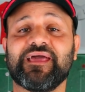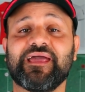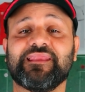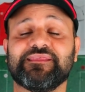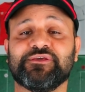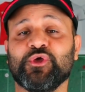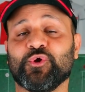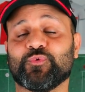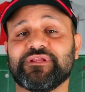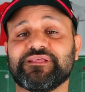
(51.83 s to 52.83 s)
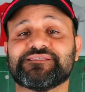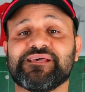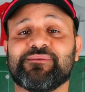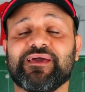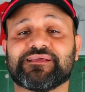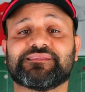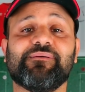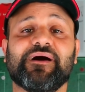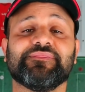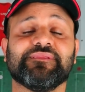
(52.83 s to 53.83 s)
الاهلي ونادي الزمالك
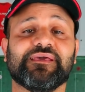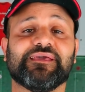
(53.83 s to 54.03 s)
طبعا